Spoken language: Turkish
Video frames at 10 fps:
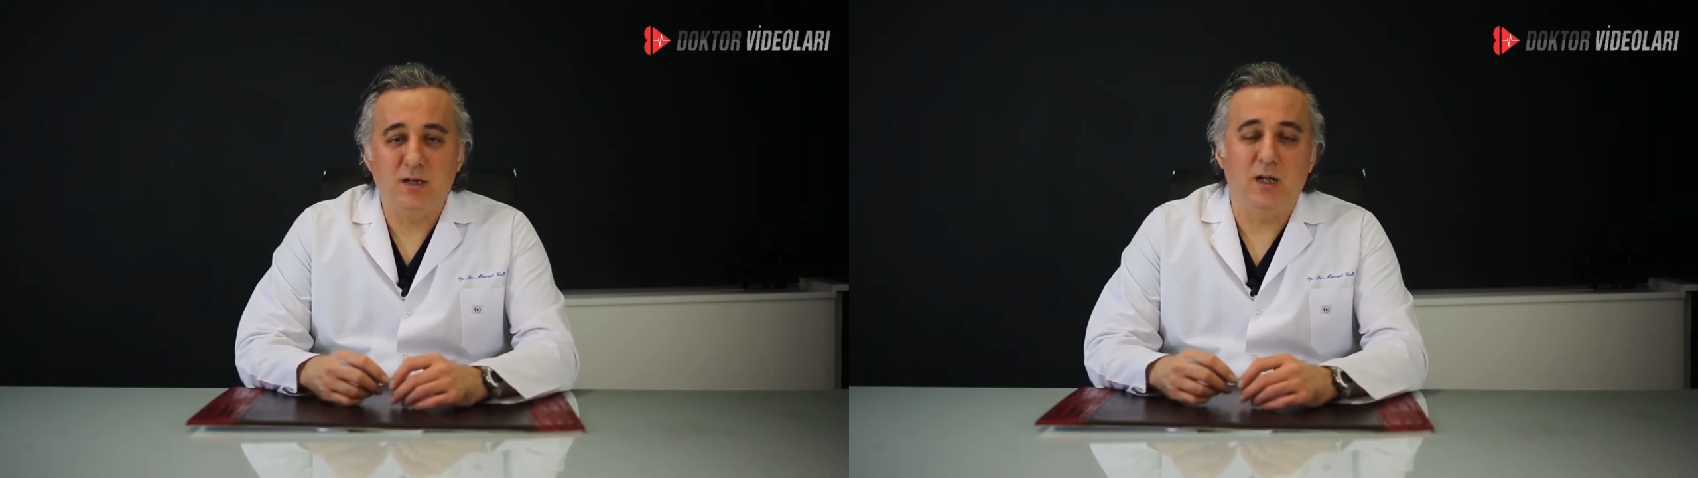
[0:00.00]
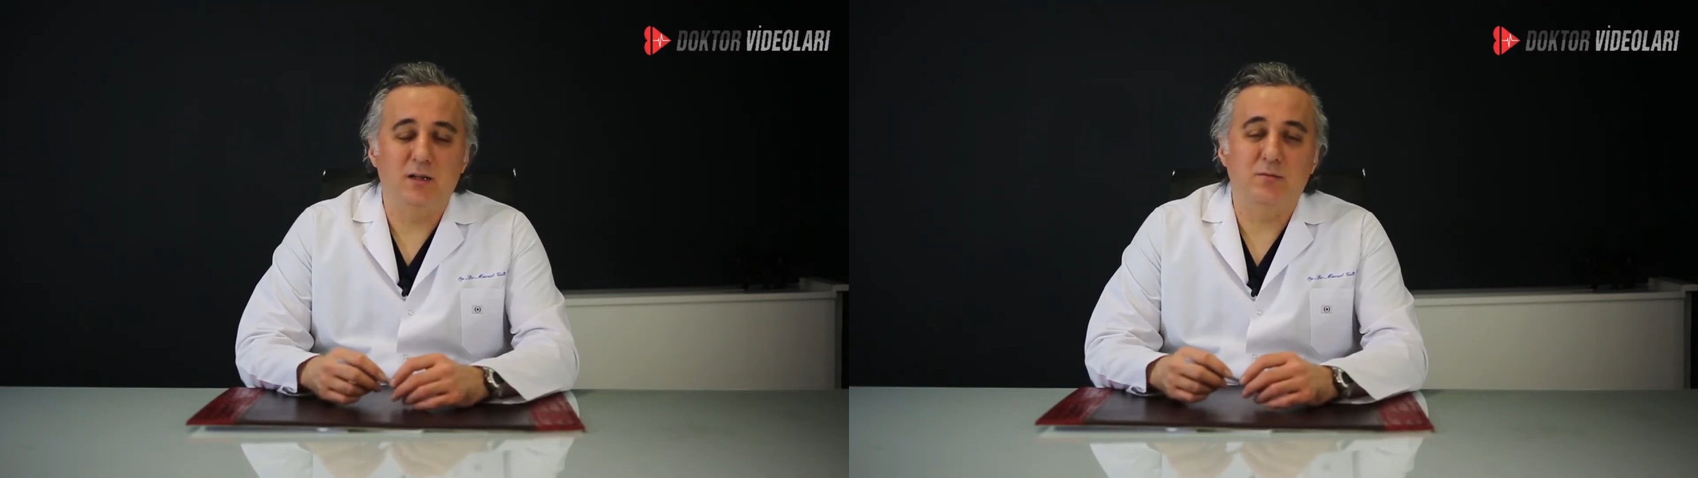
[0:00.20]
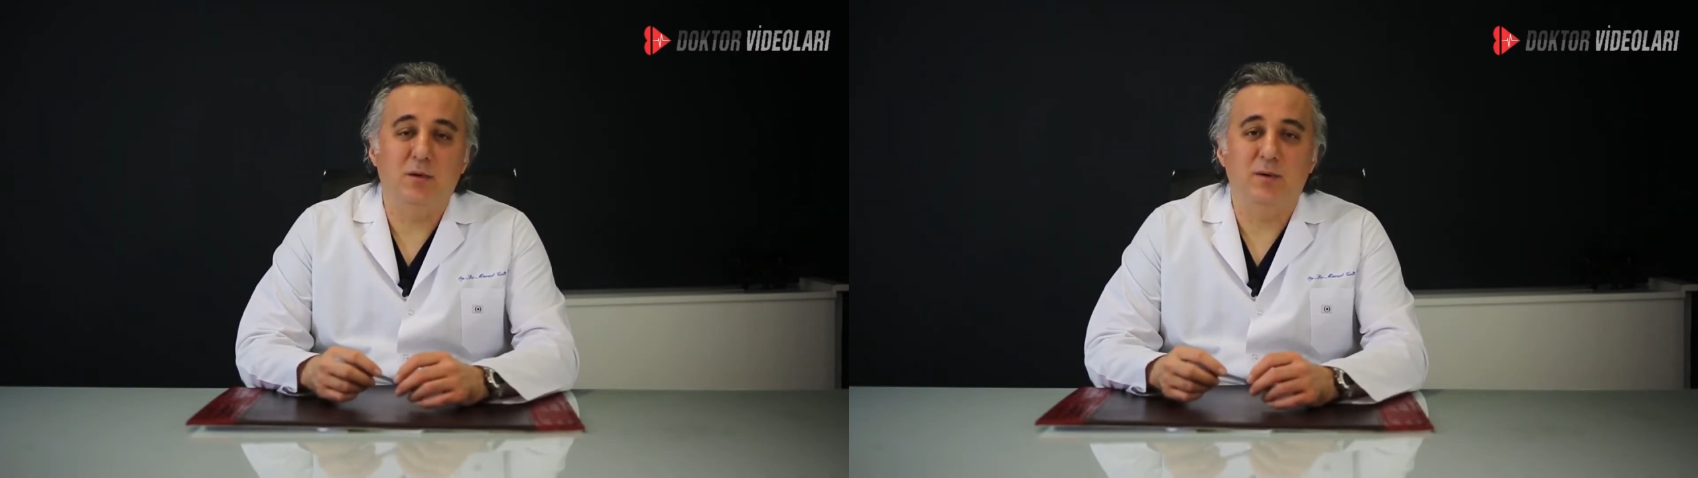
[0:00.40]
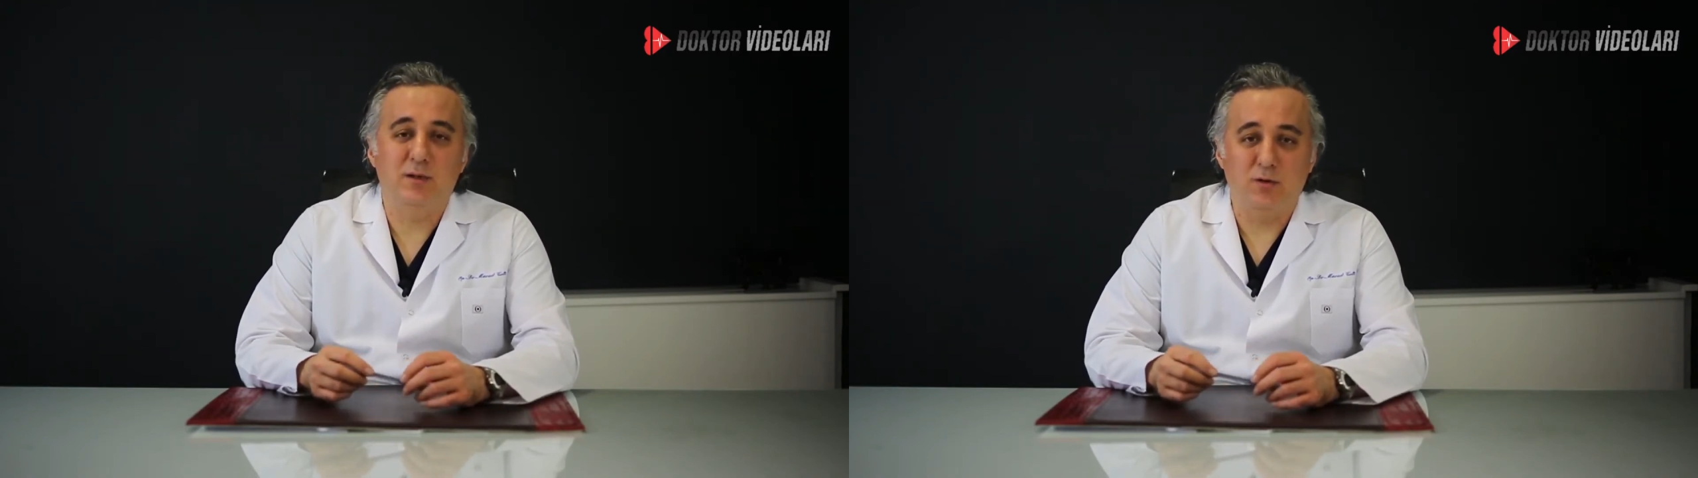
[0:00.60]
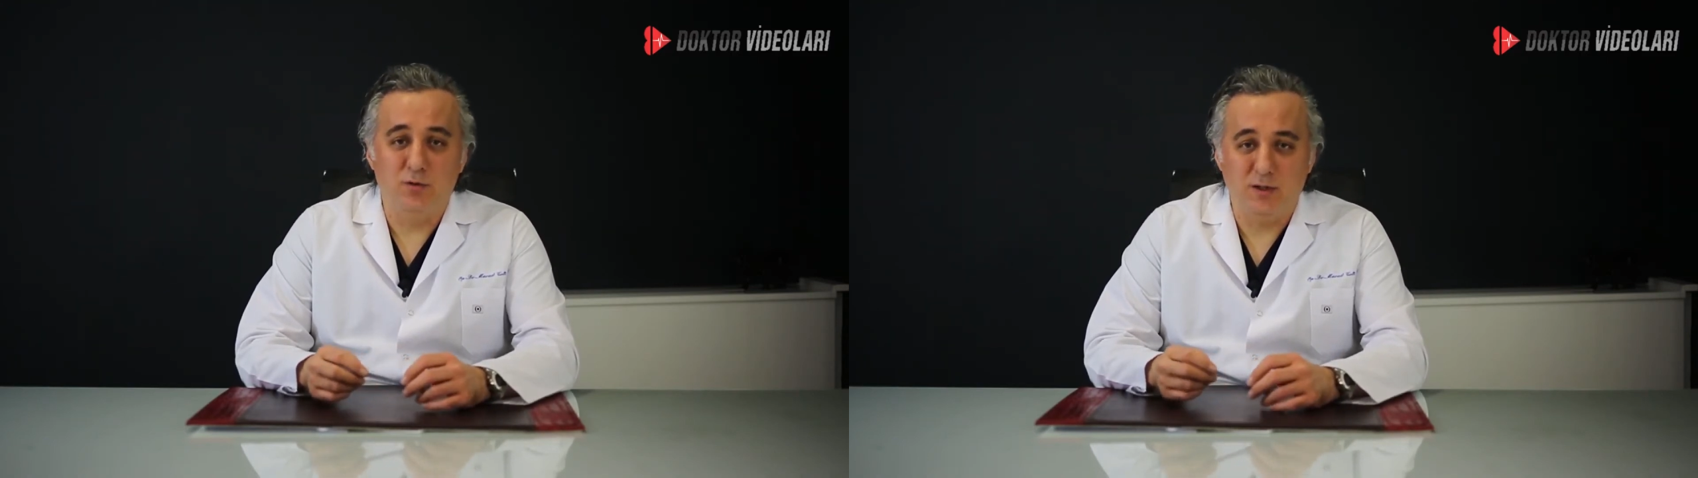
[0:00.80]

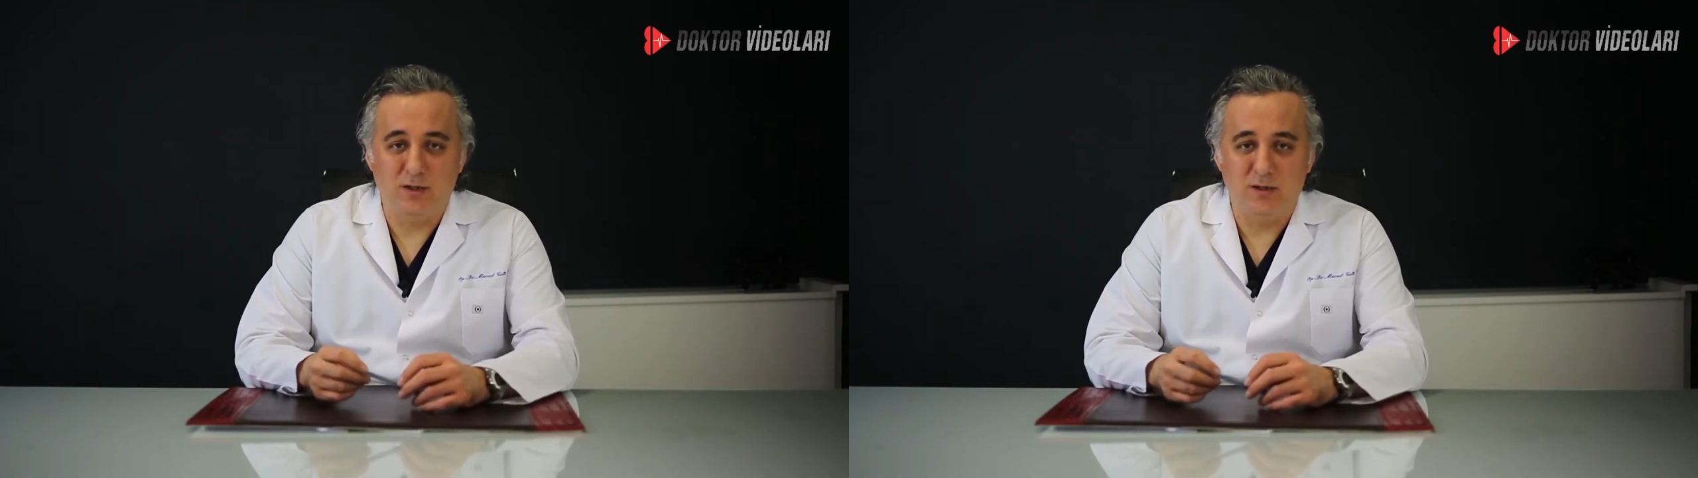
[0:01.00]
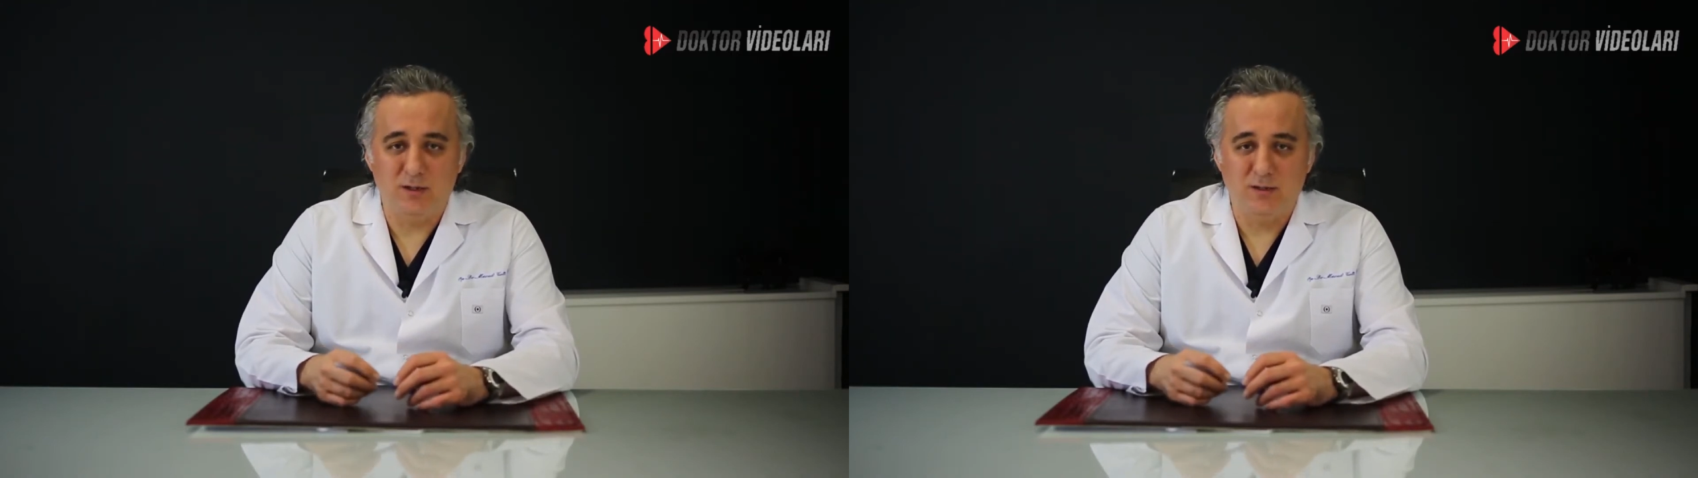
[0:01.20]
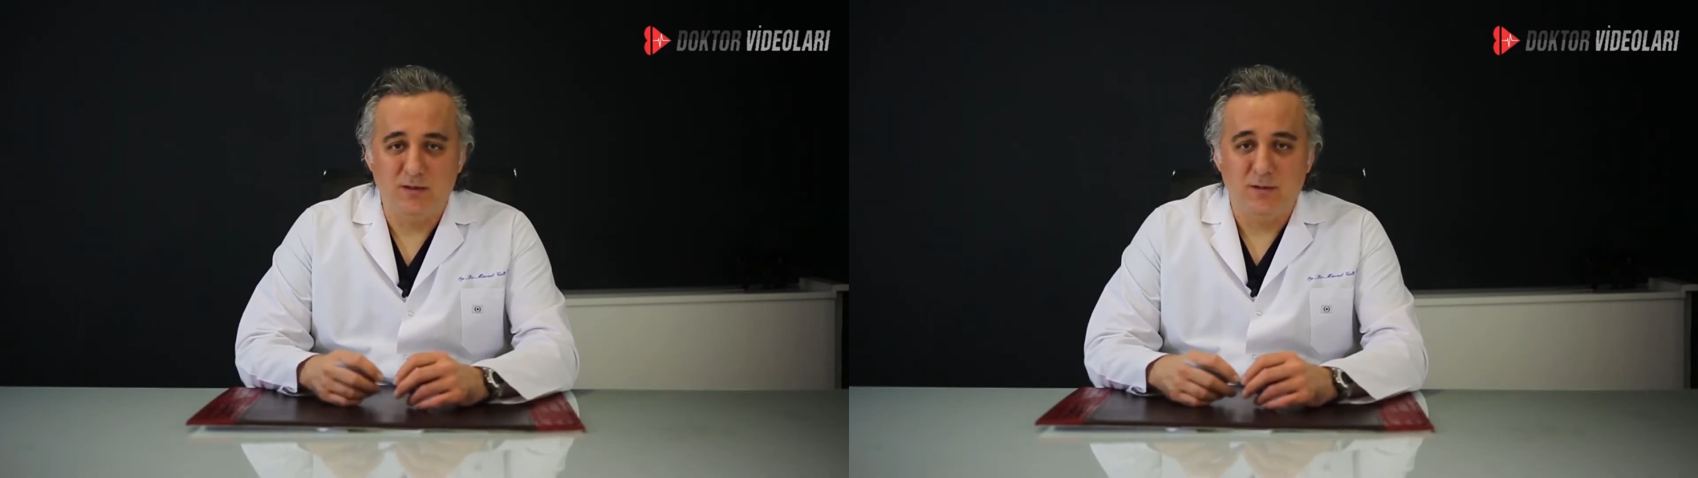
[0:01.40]
kaldırmamaları önerilir